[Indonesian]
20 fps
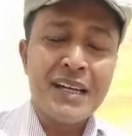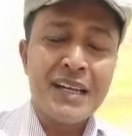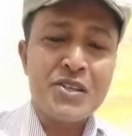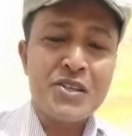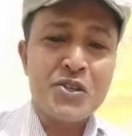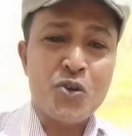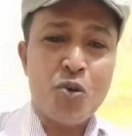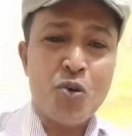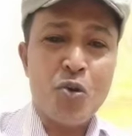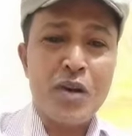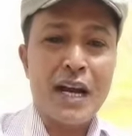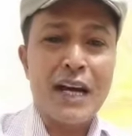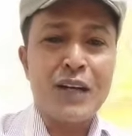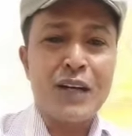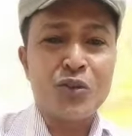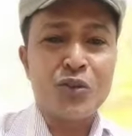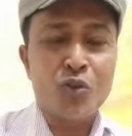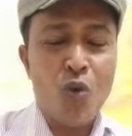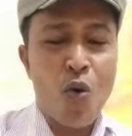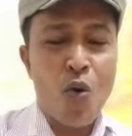
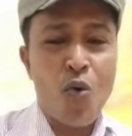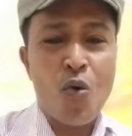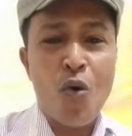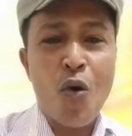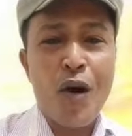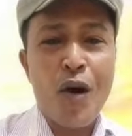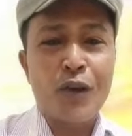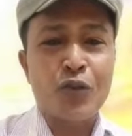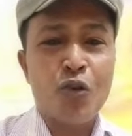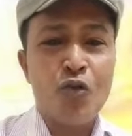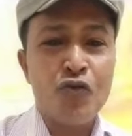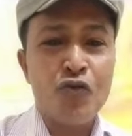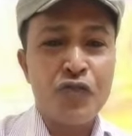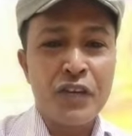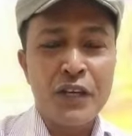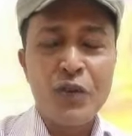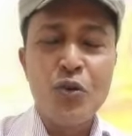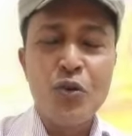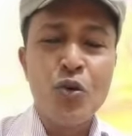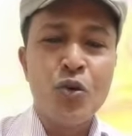seorang toko atau
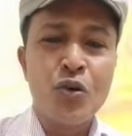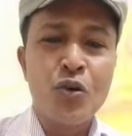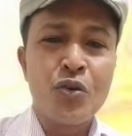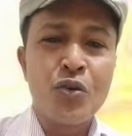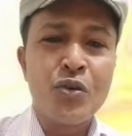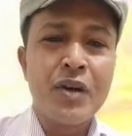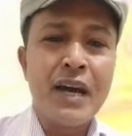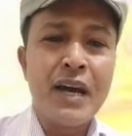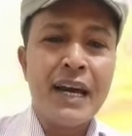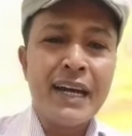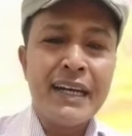figur